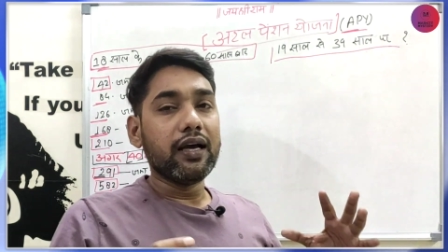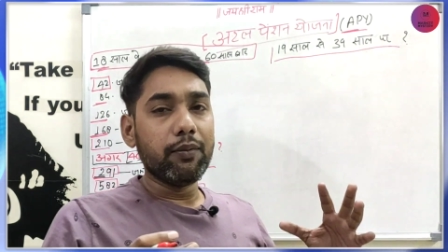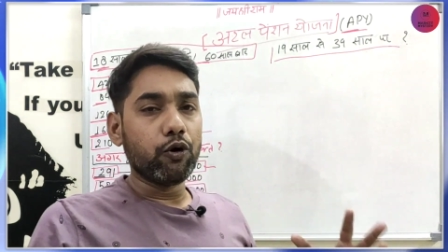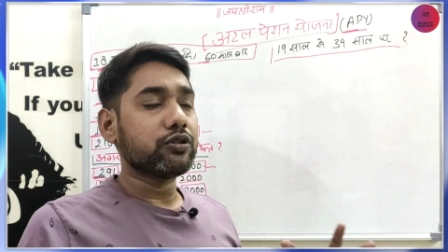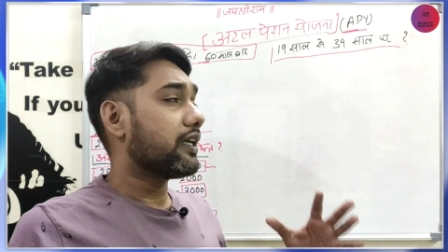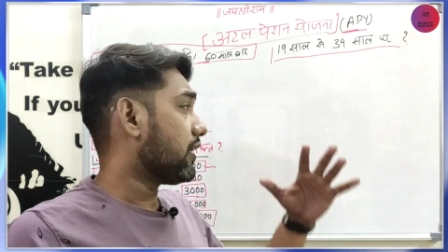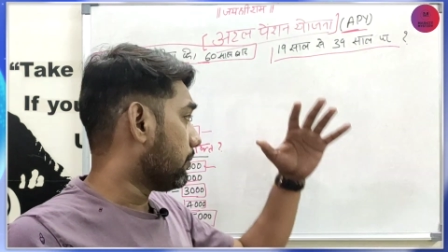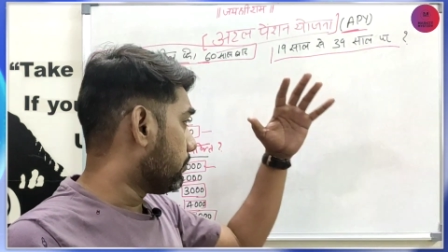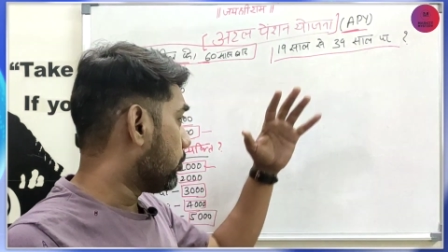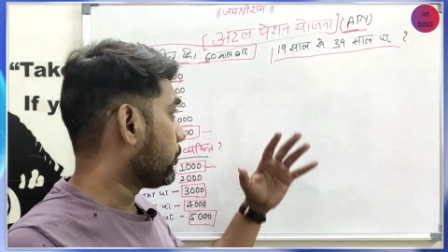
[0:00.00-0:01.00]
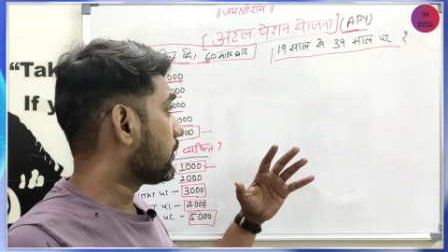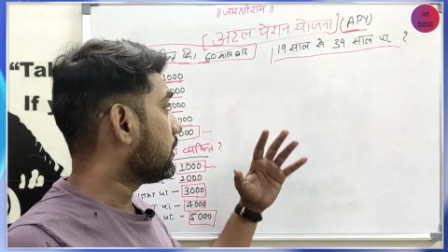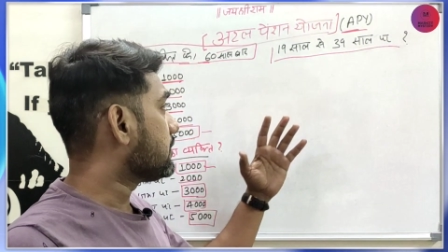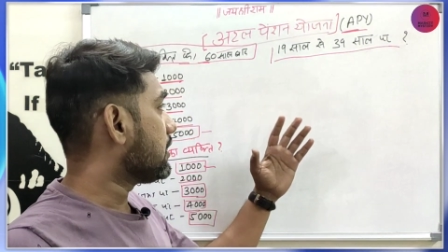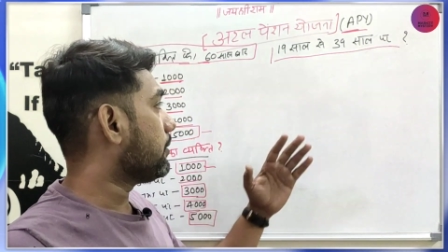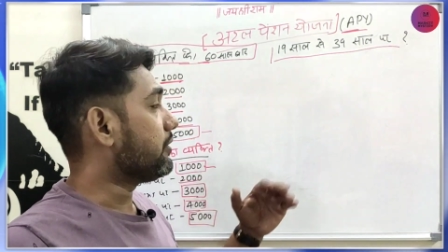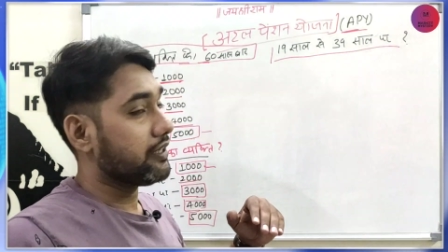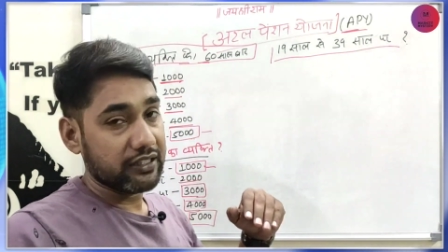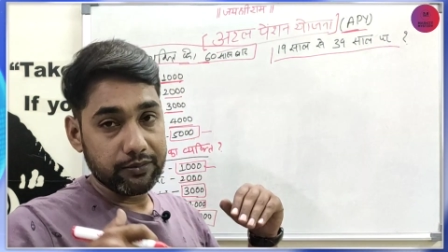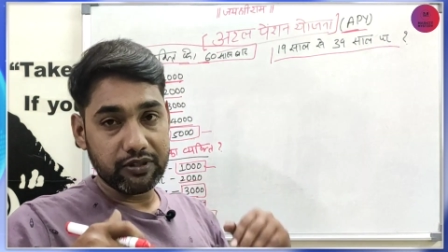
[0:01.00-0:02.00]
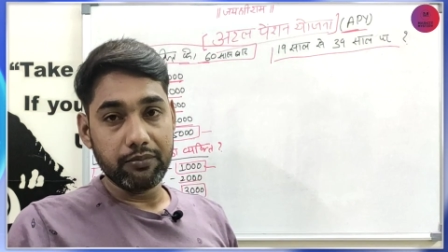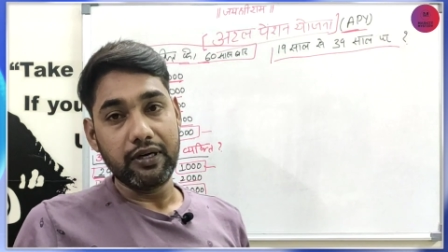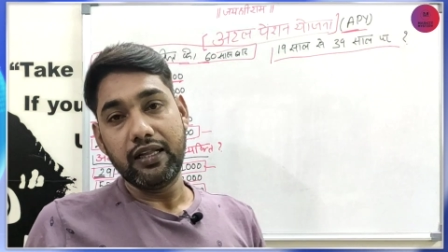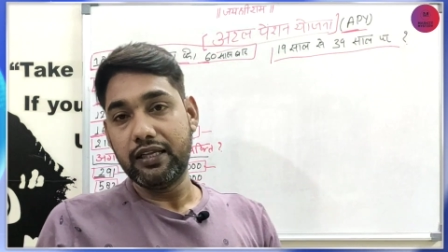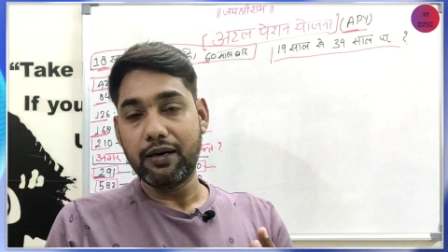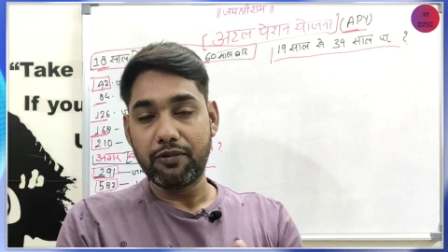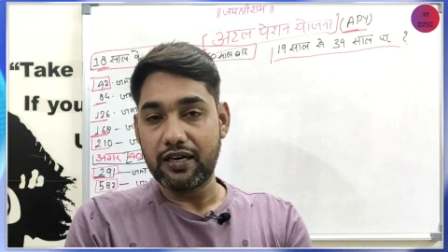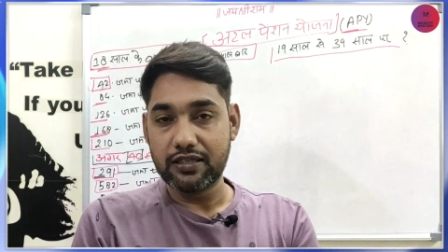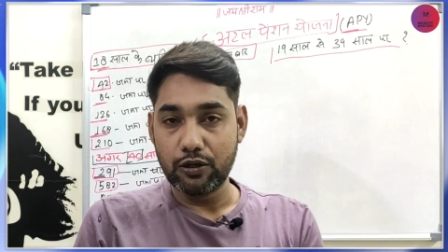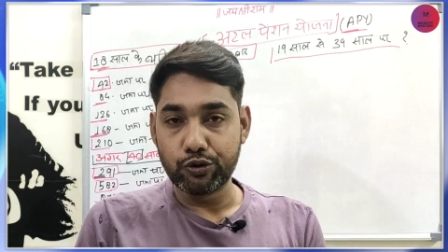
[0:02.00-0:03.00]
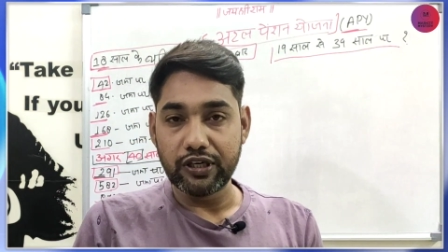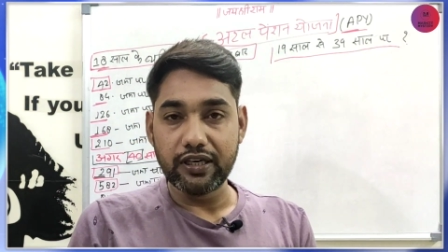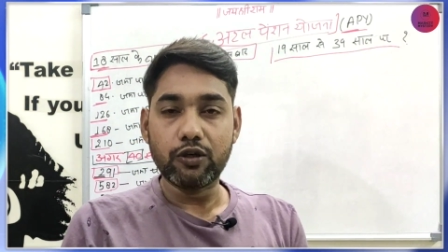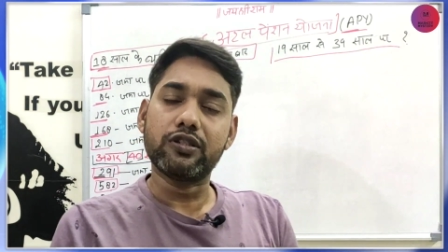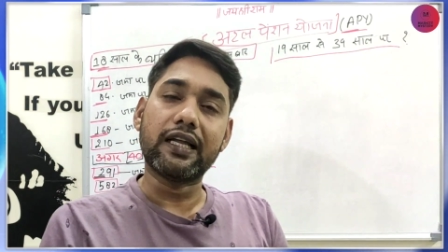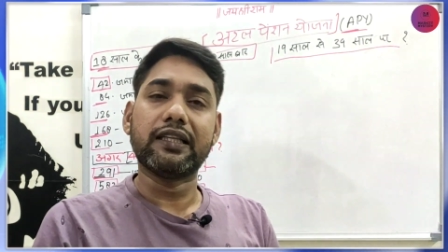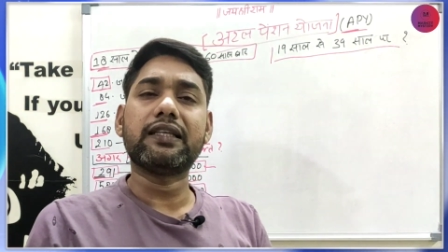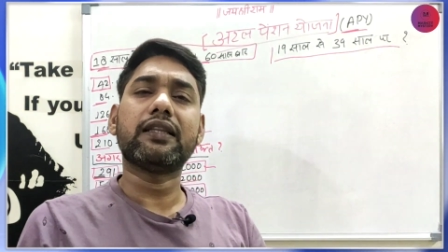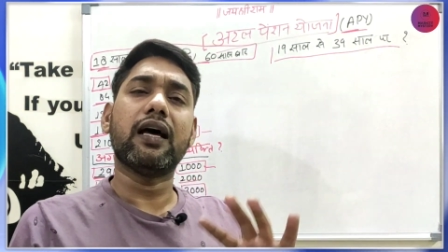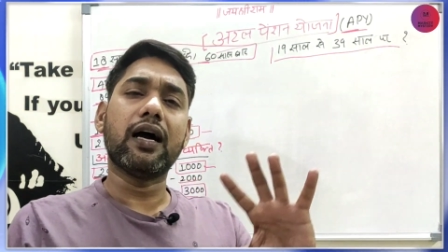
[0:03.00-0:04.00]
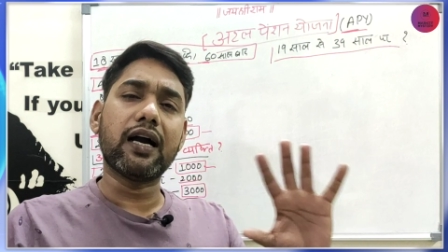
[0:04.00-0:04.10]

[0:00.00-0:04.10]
ये बहुत ज़्यादा लंबा हो जाता है इसलिए हमने डिस्क्रिप्शन में डाल दिया आप वहाँ से ज़रूर चेक करें और साथ ही साथ